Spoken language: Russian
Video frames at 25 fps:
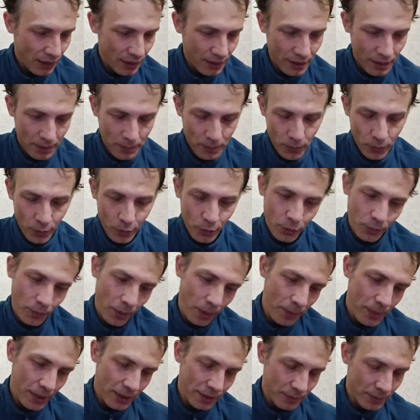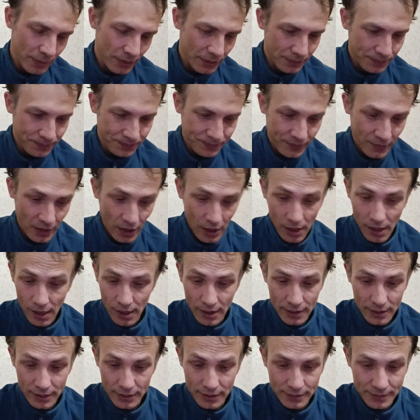Там полумомент был.
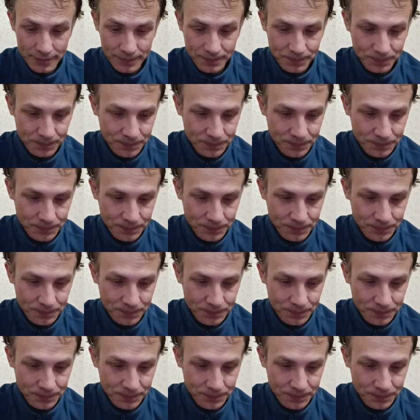На